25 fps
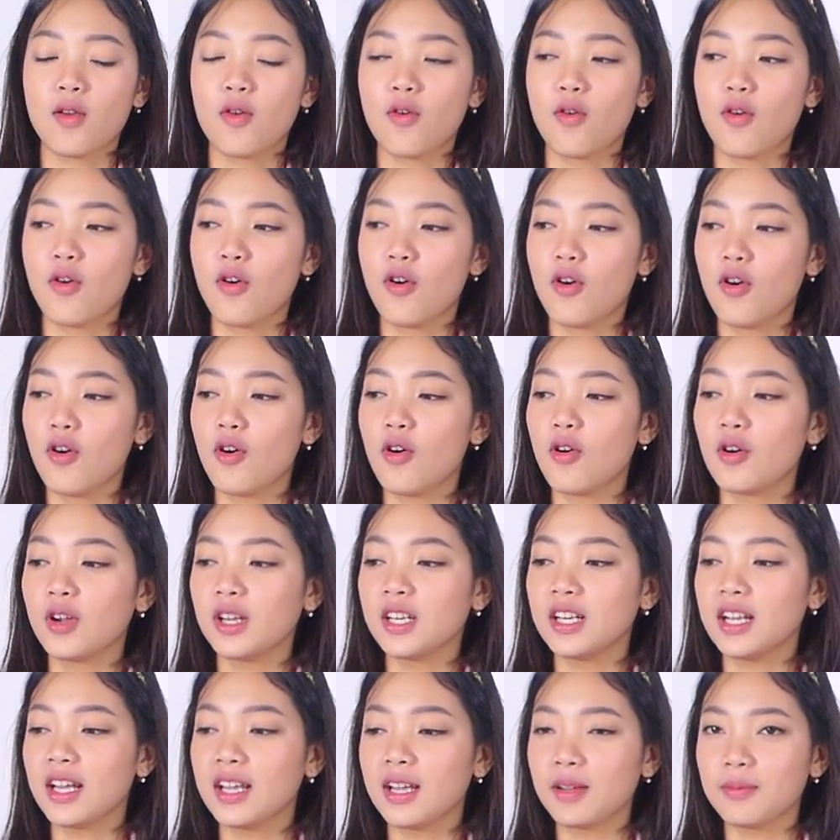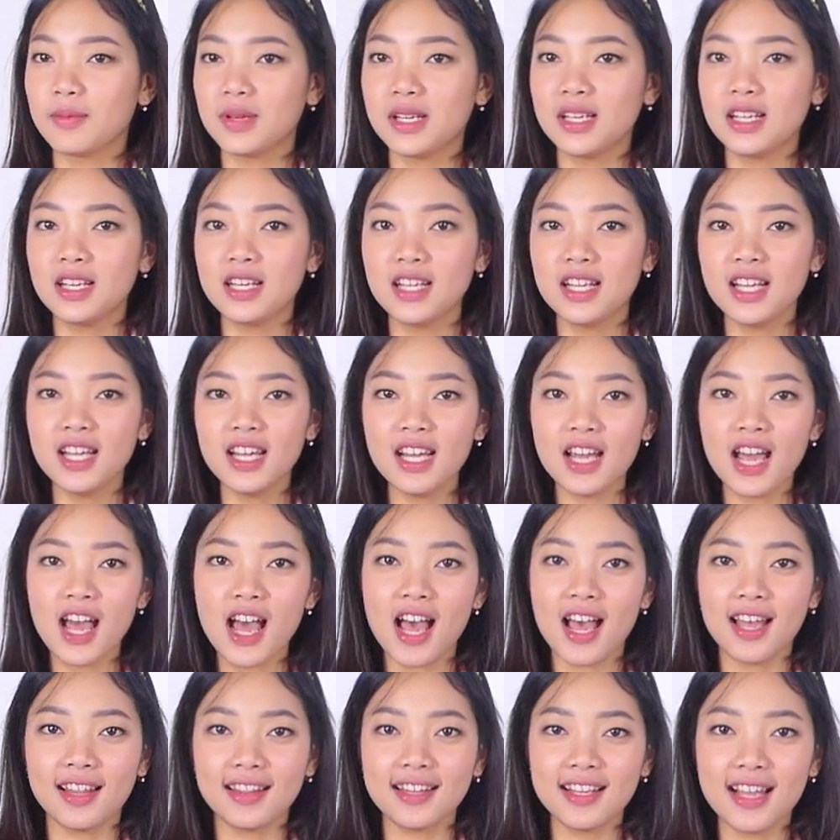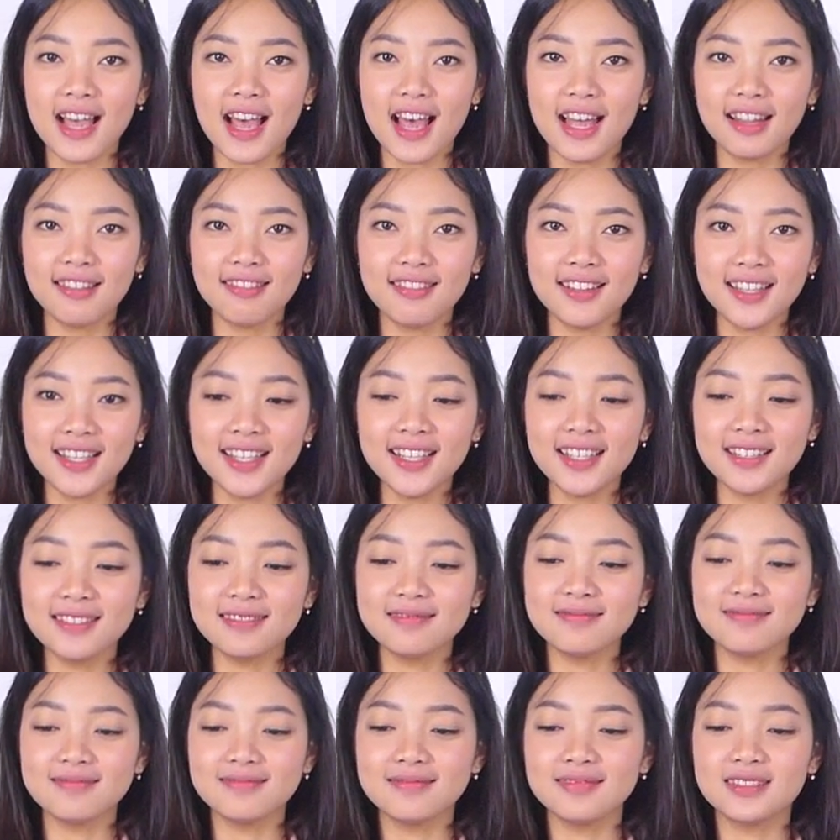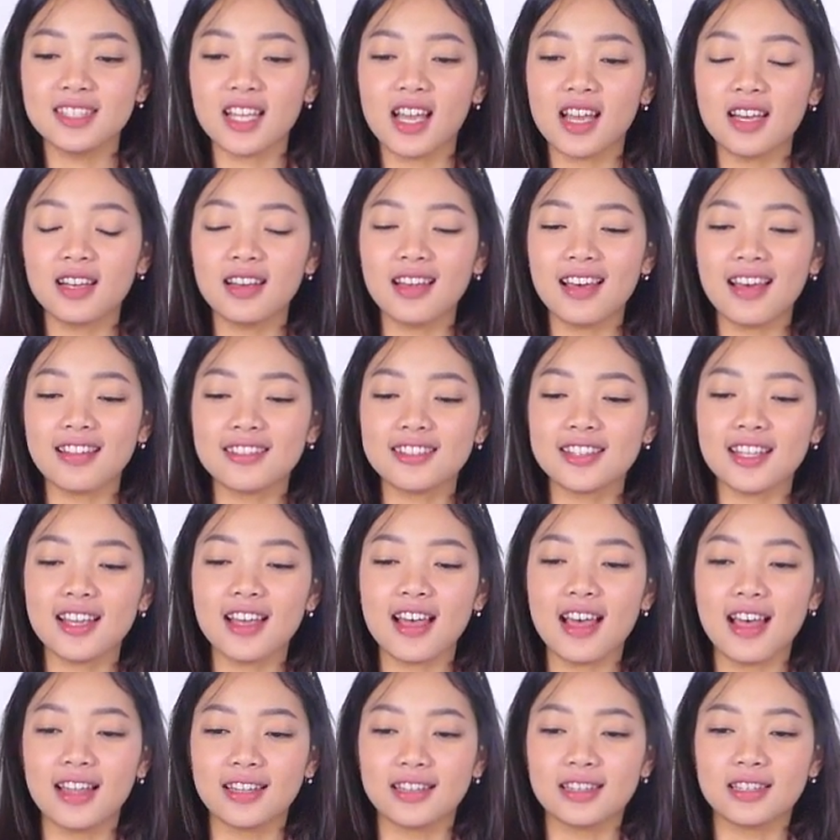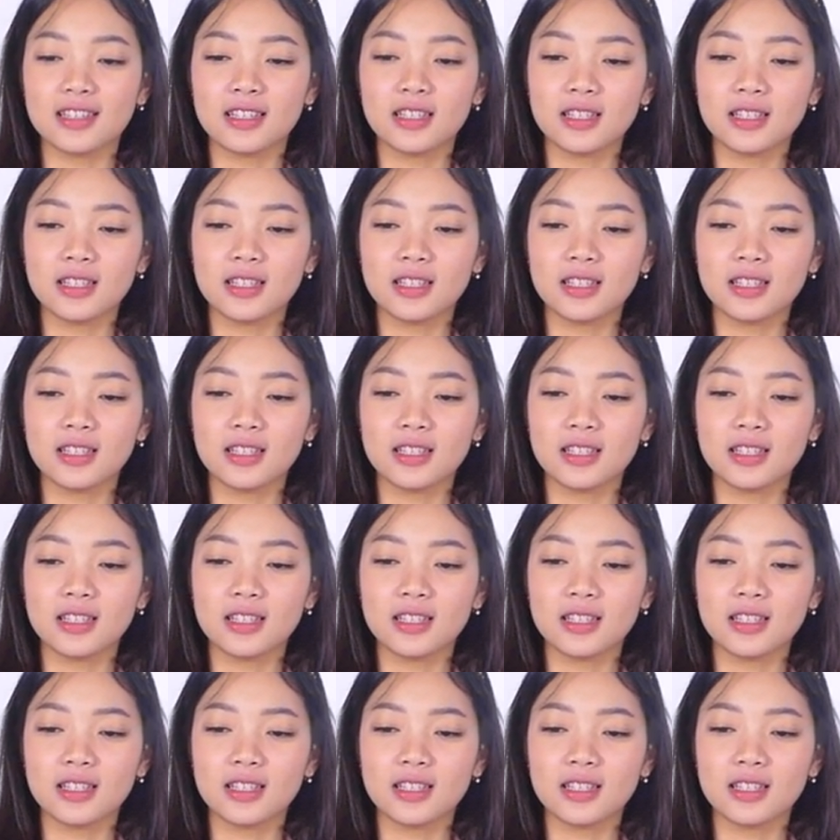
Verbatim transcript: oh ini air mendidih hati-hati jangan dekat-dekat